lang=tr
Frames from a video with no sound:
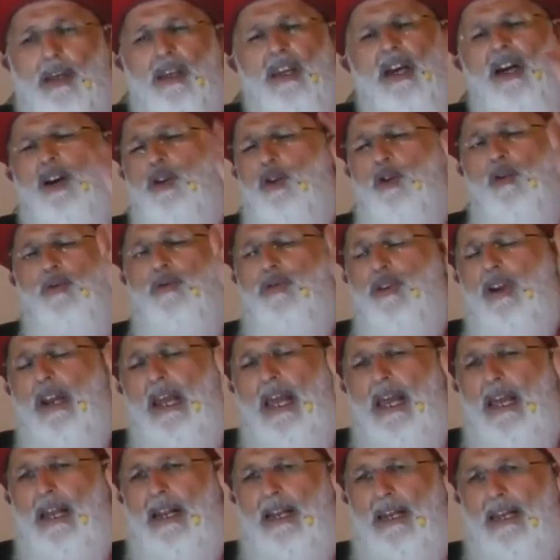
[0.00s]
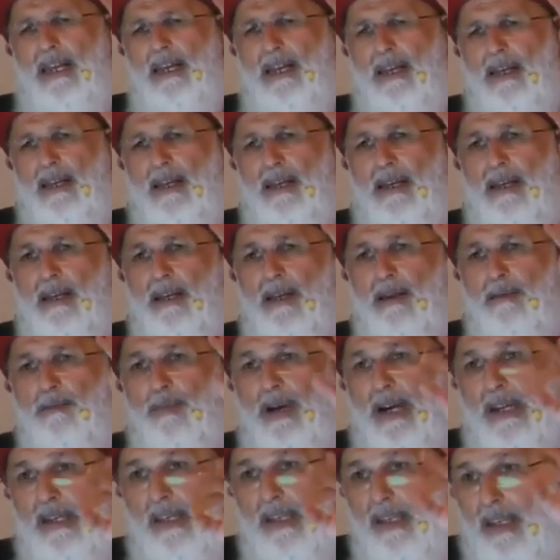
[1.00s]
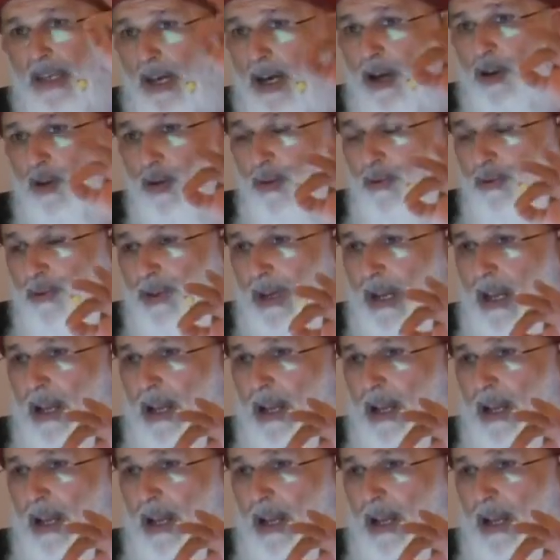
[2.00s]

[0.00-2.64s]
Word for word: ya küfür ehli, bakın ya küfür